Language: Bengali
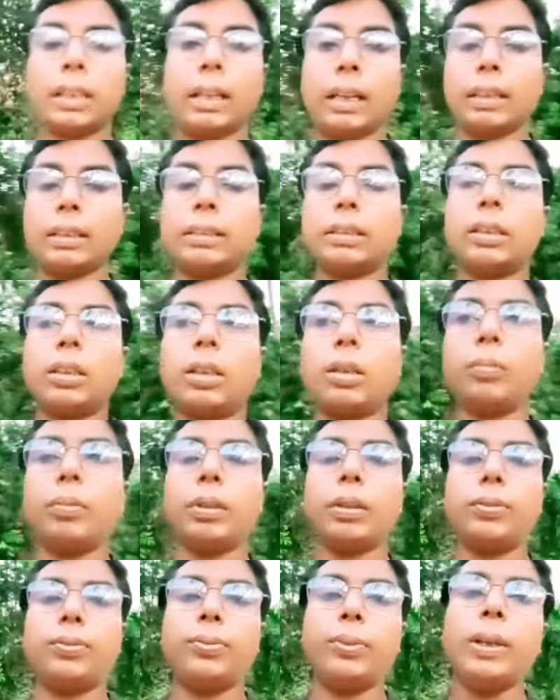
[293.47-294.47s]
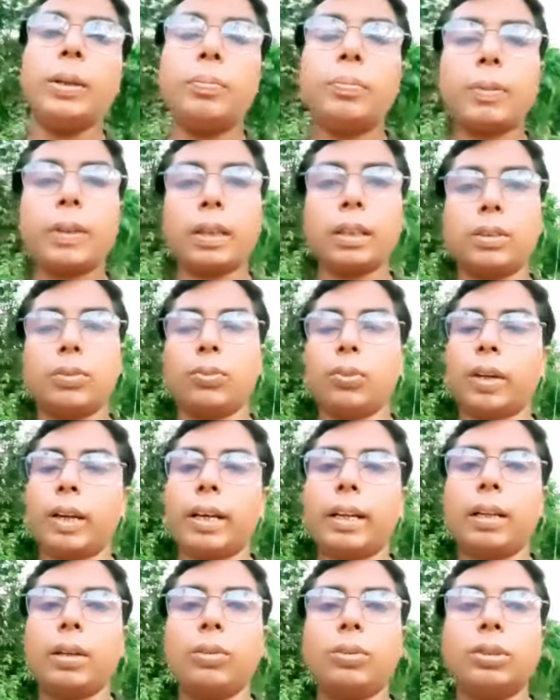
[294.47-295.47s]
কাজটা হবে ফ্লিপকার্ট
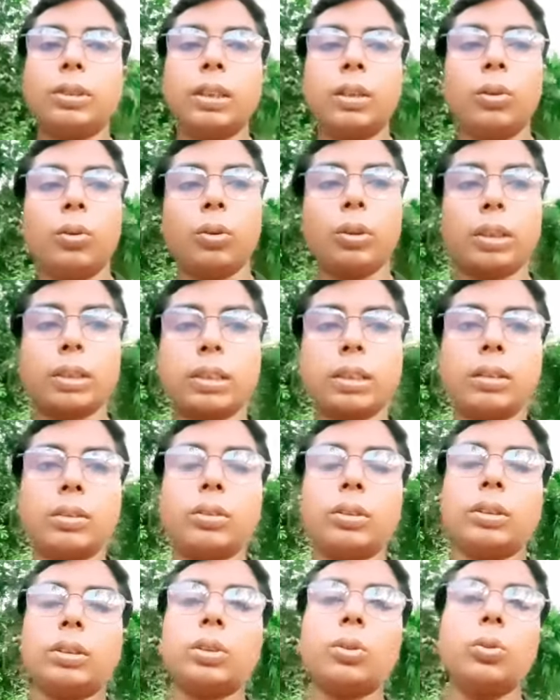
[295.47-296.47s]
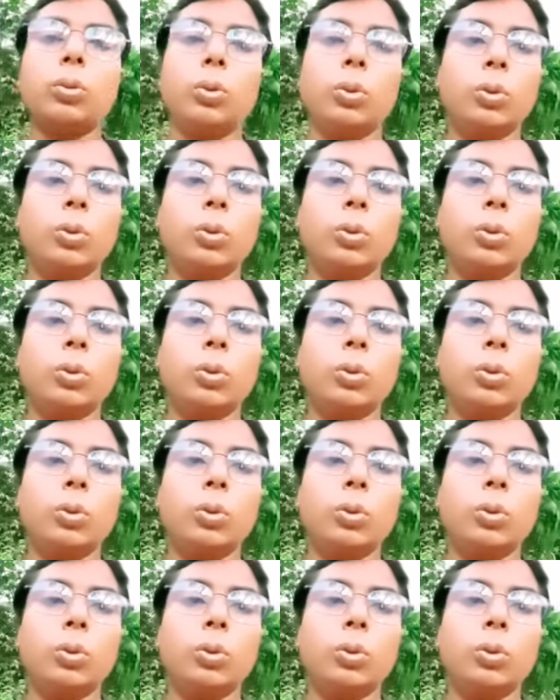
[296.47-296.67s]
ওয়্যার হাউসে লোকেশন রয়েছে